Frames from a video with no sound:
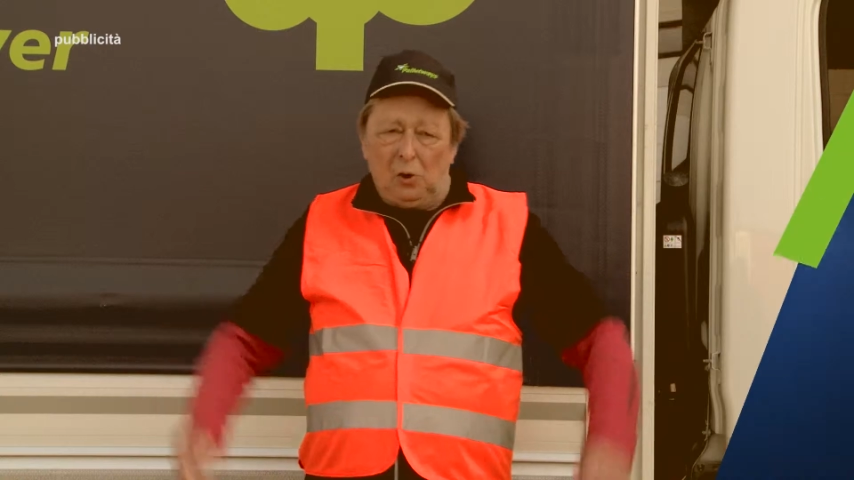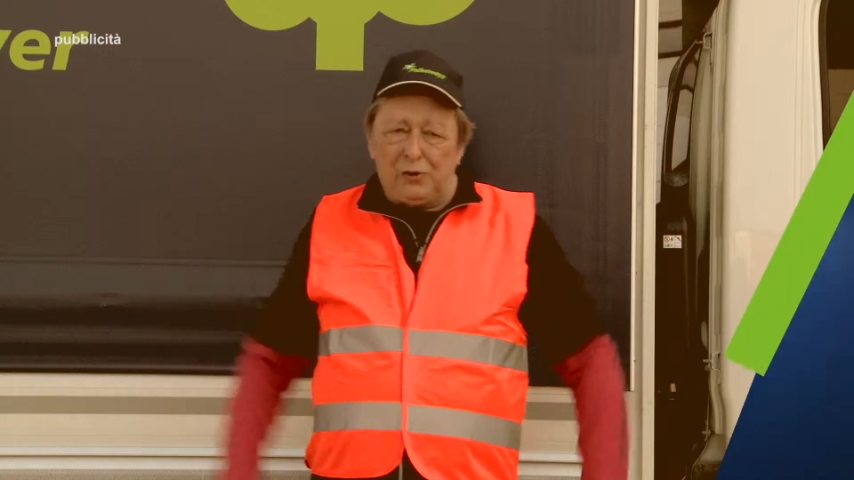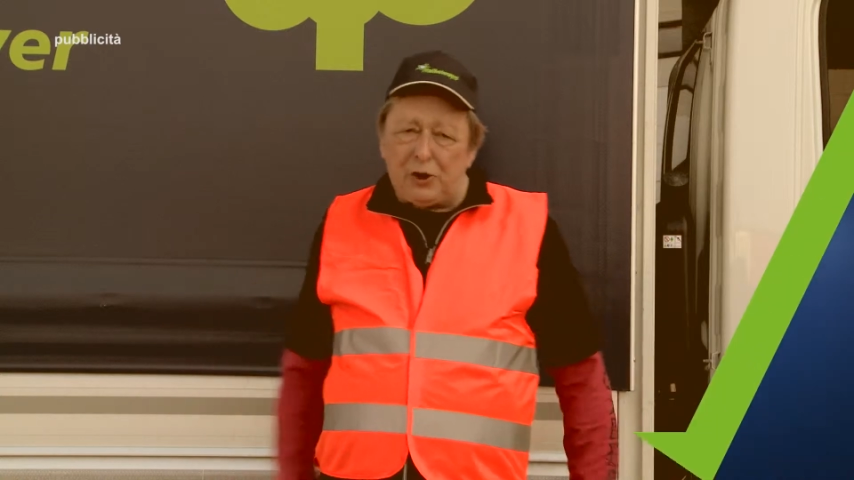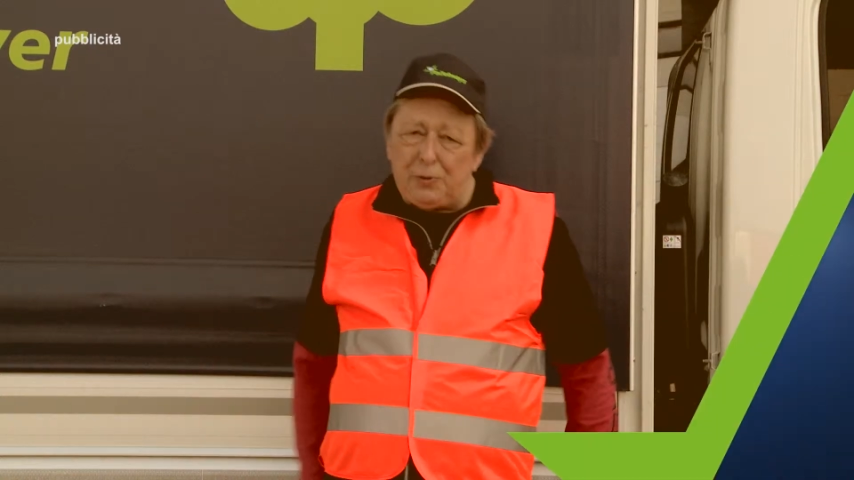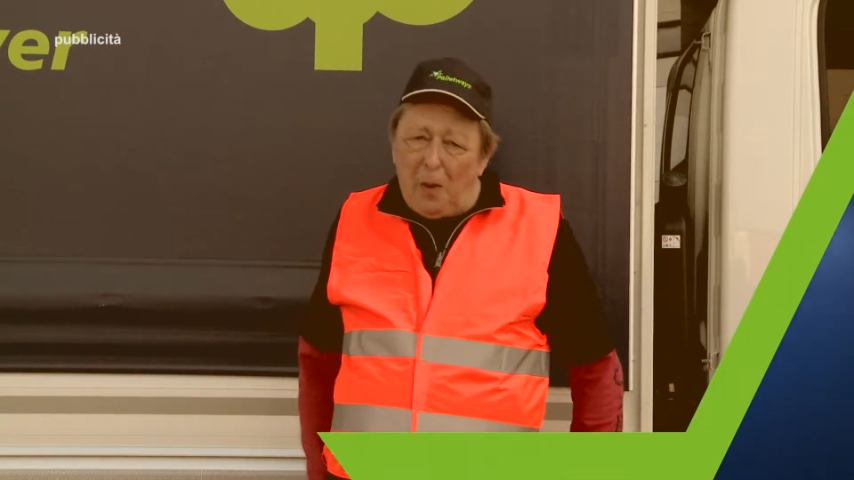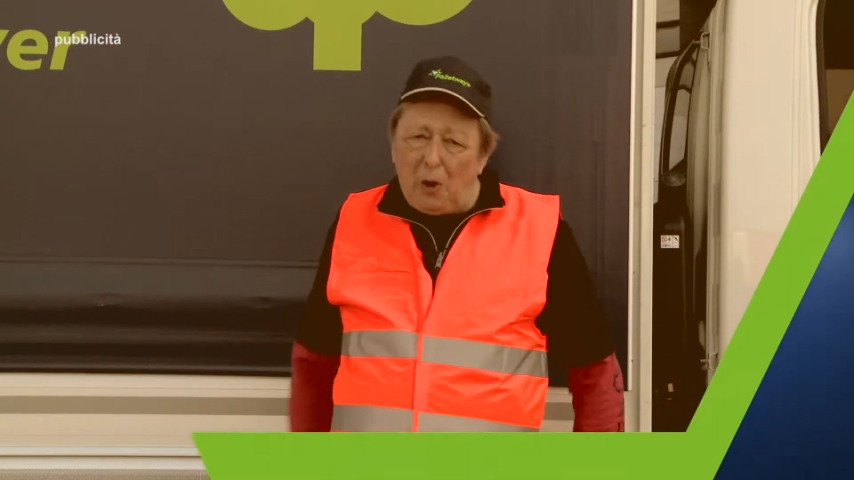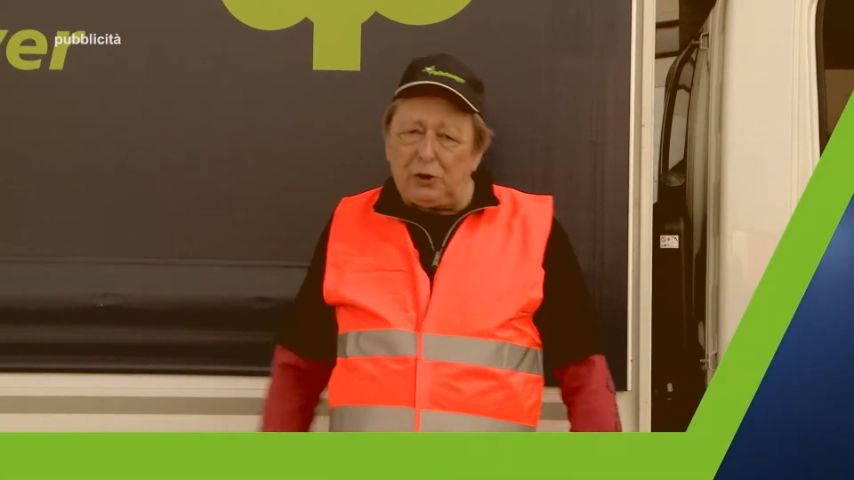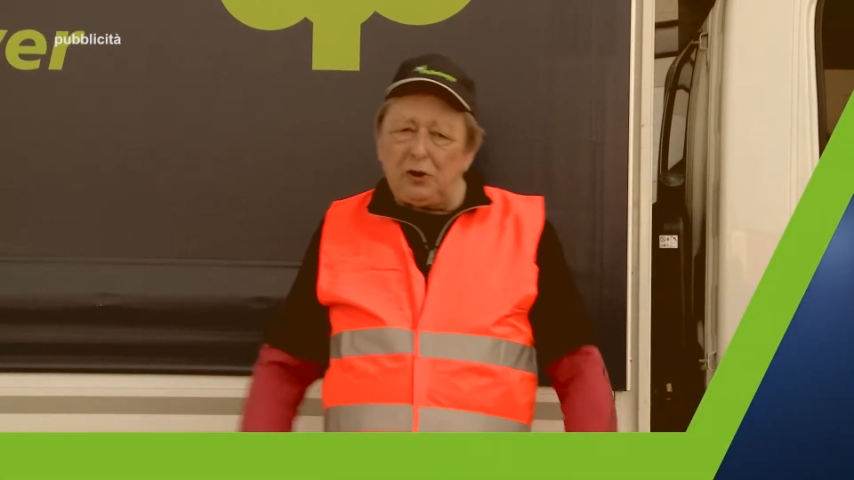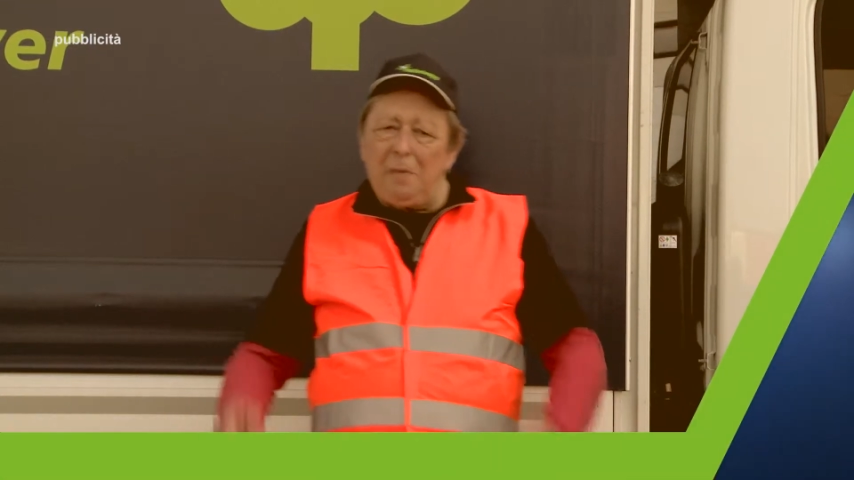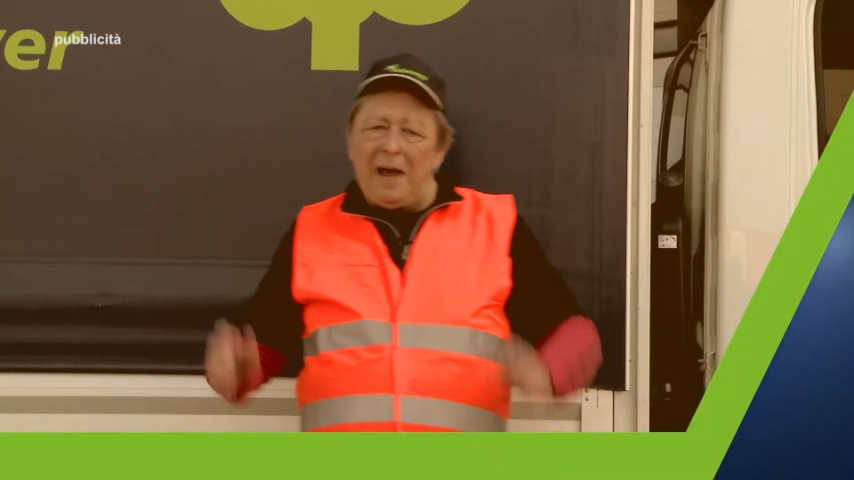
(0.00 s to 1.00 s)
Col
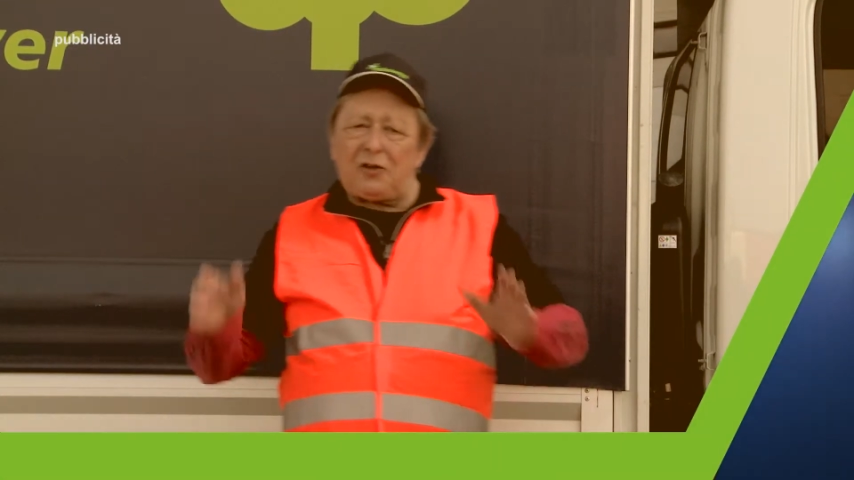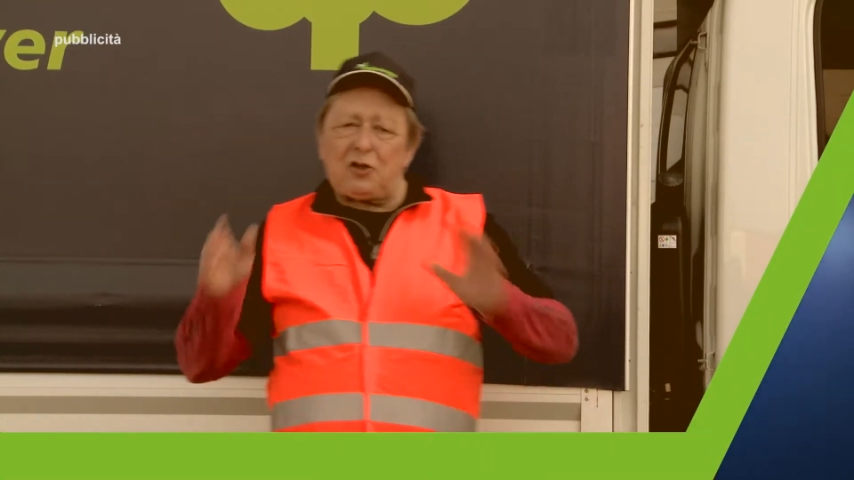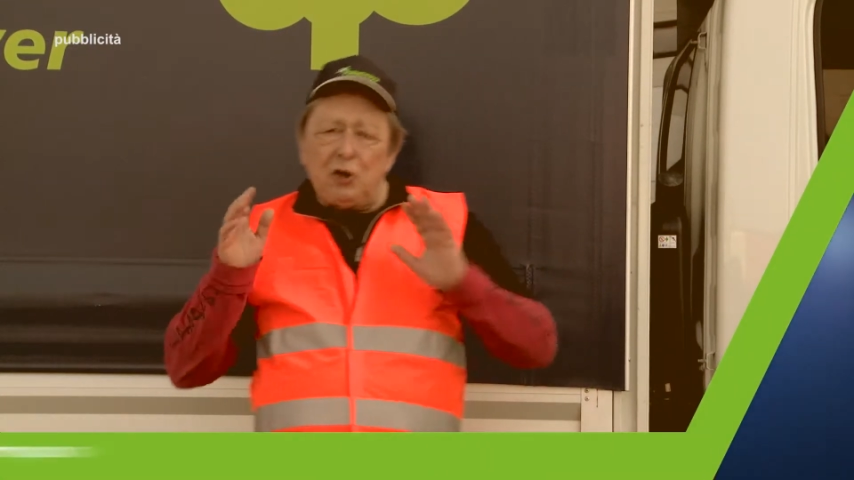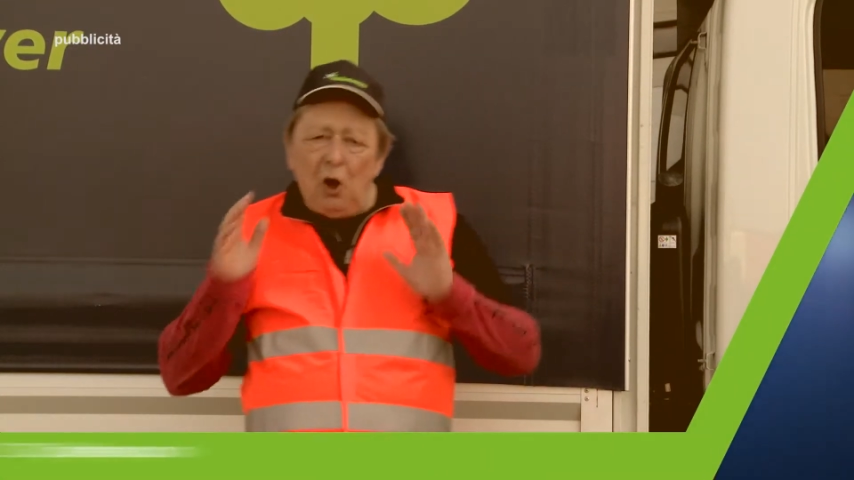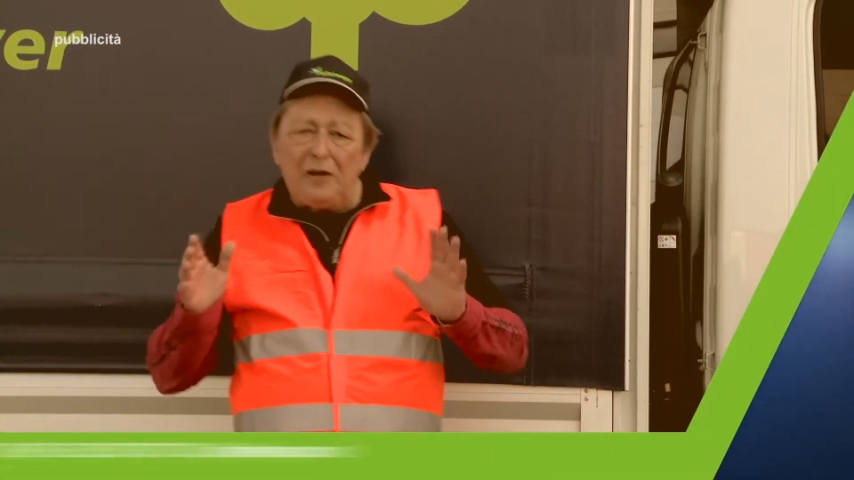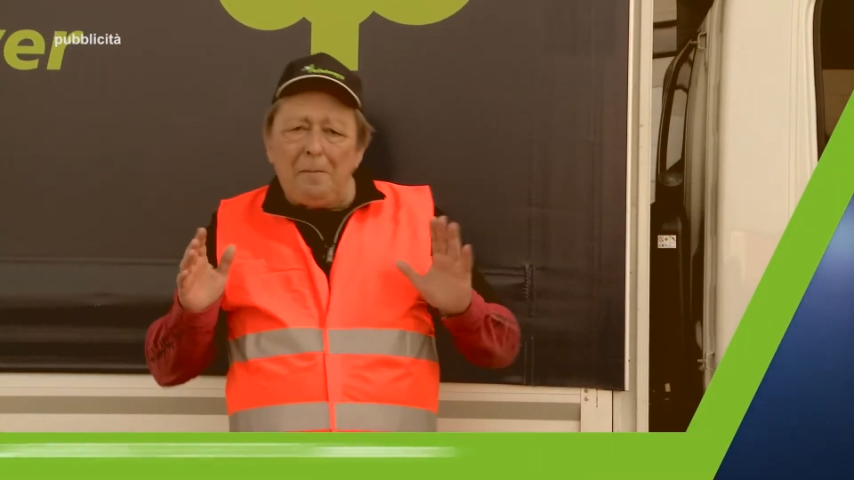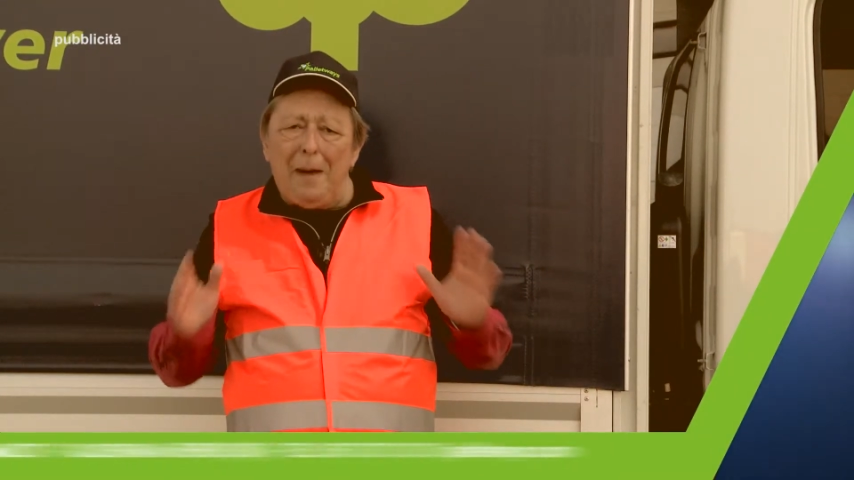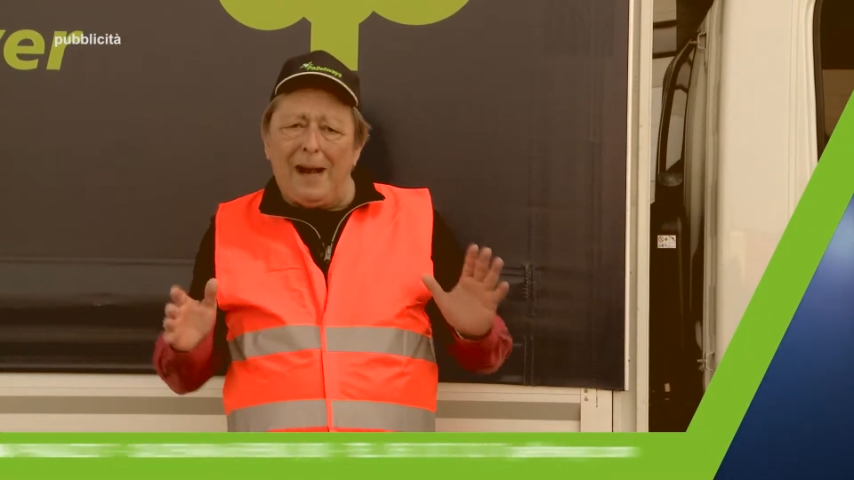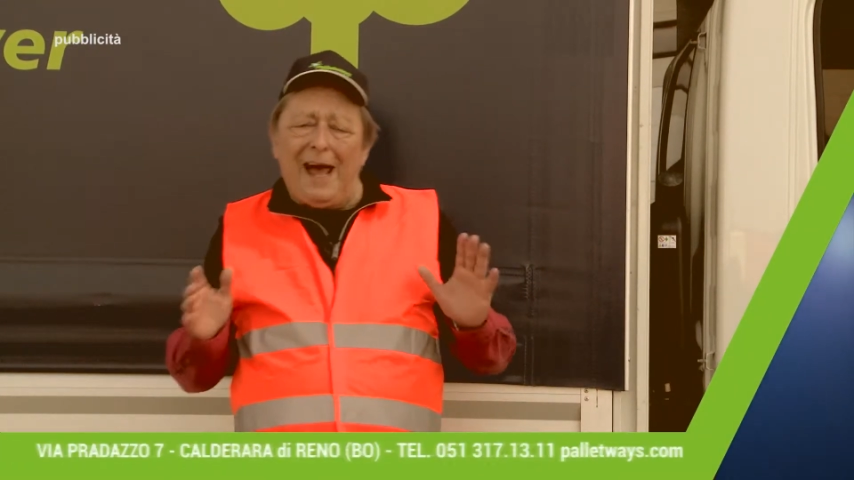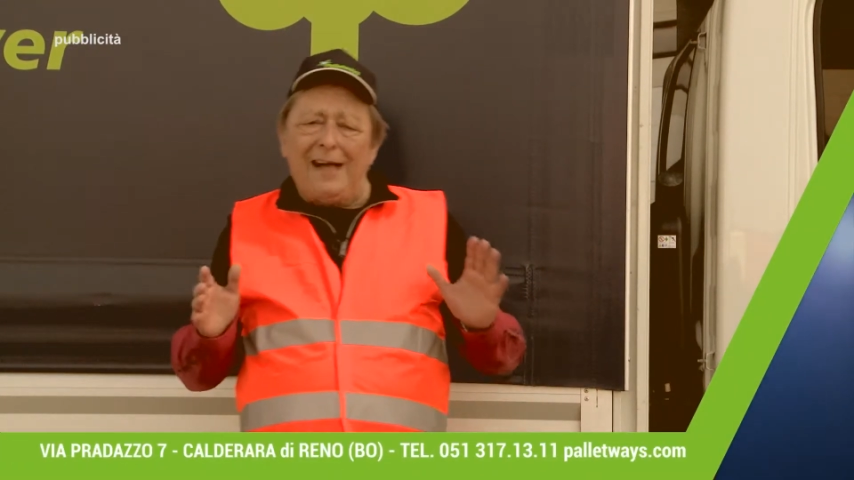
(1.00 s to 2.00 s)
trasporto di merci non
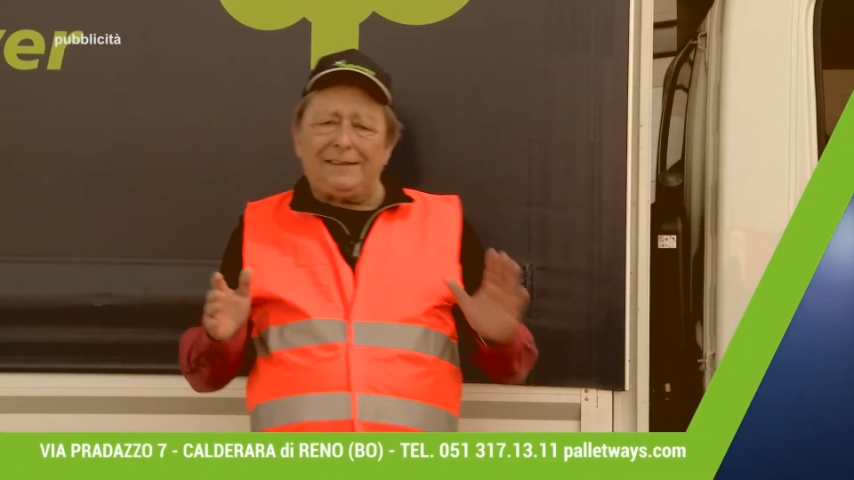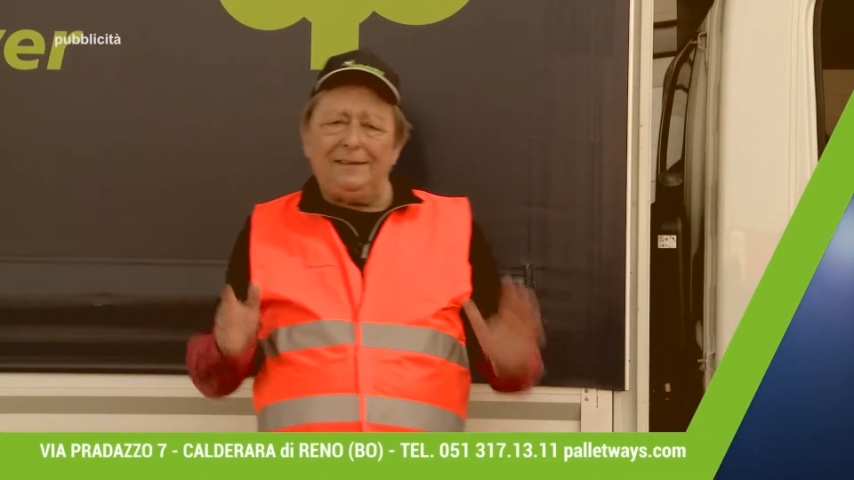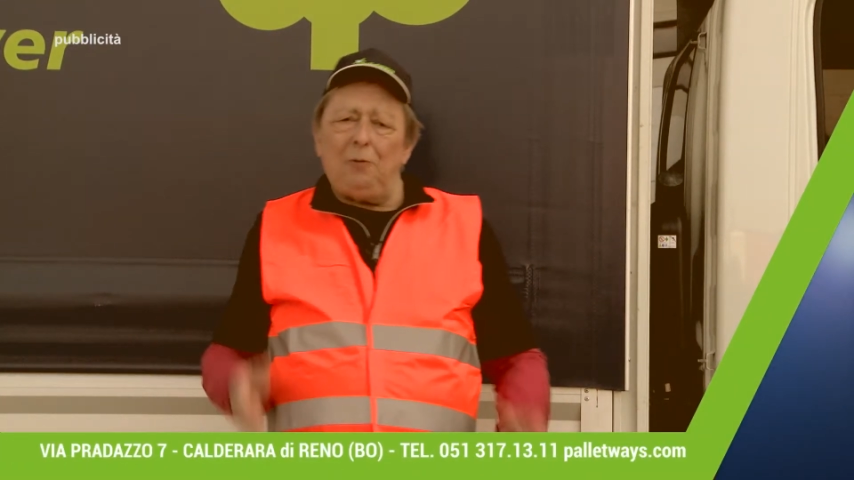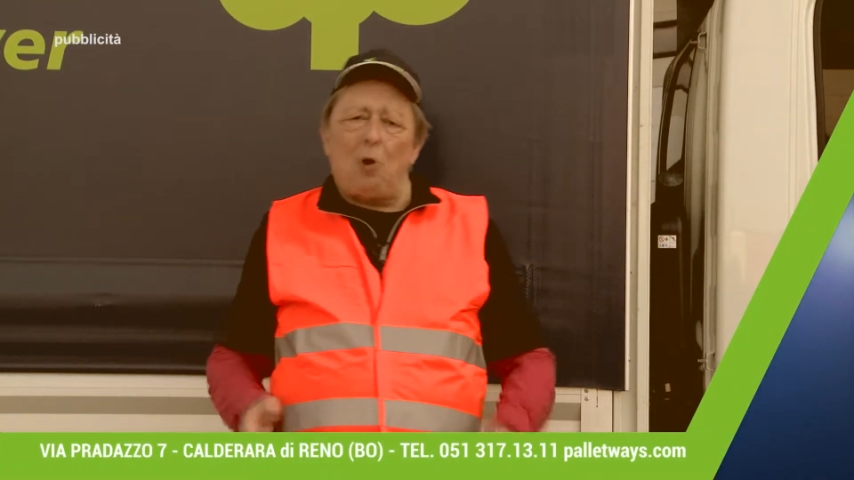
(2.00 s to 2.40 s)
imballate